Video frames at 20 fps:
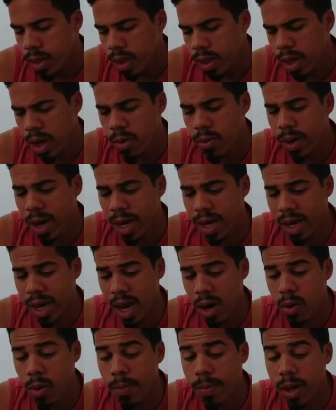e é um cara que
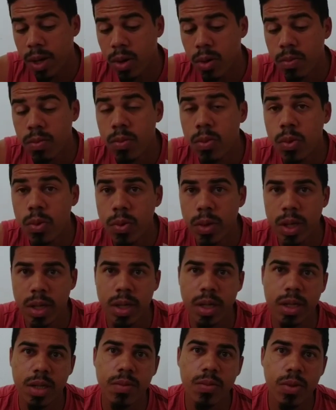acompanhou
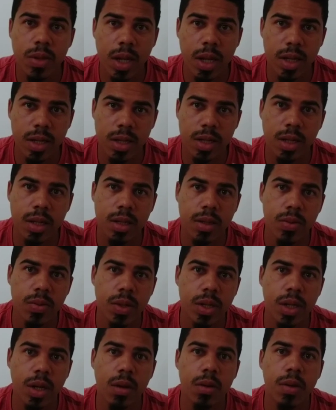muitas mudanças no
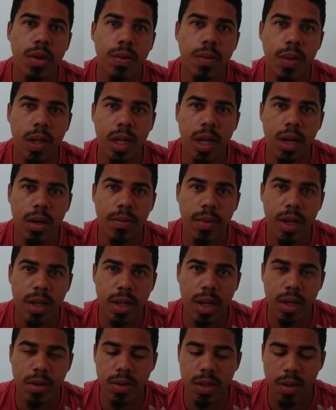estilo de vida
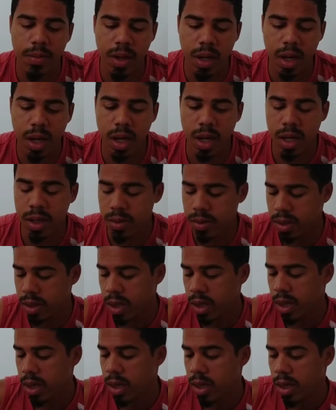alimentar dos
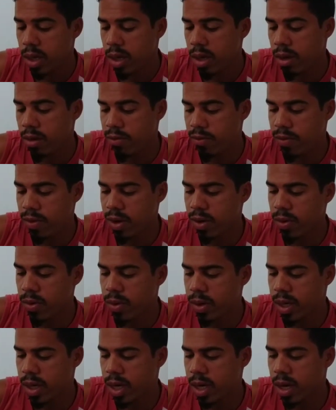americanos e
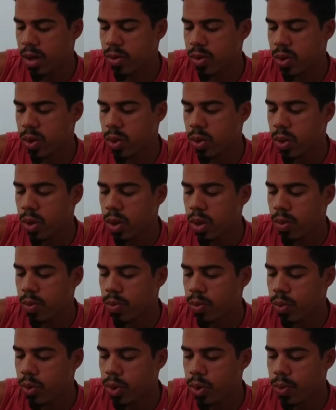viu que causou
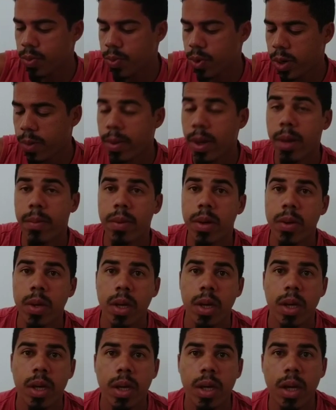muito problema
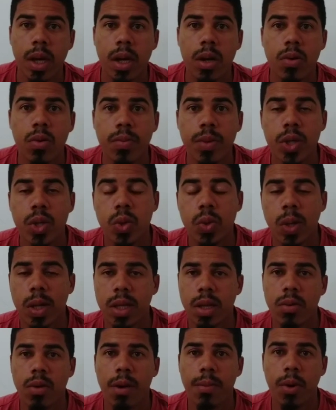e ele começou a
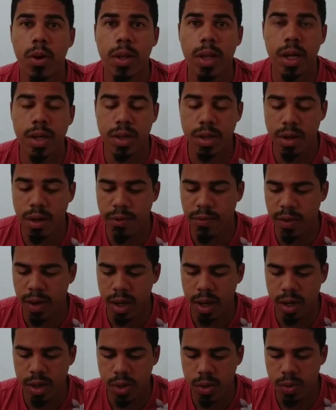ter uma abordagem
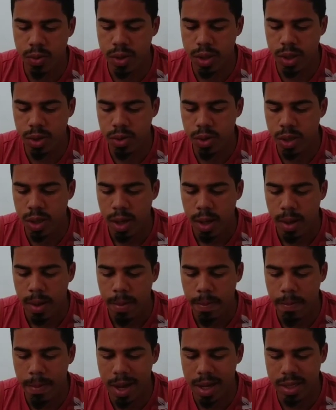diferente com seus
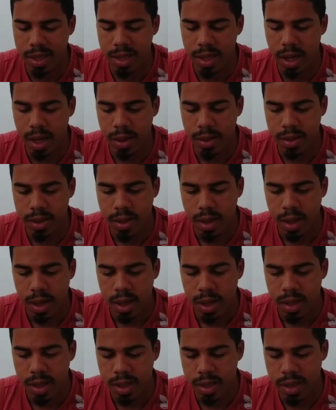pacientes,
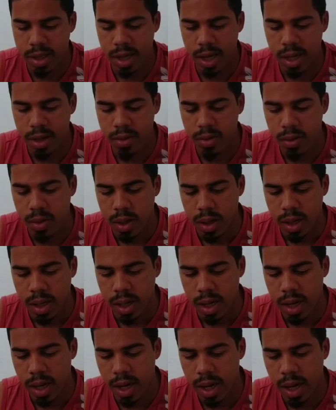tá certo?
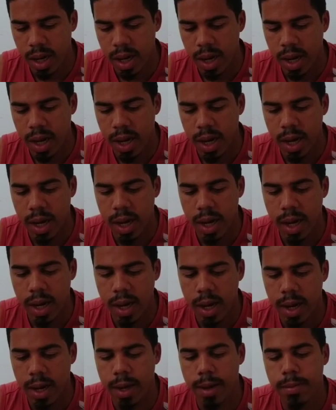
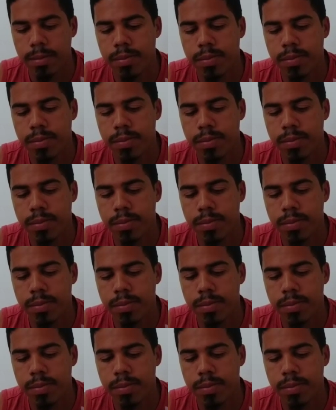É...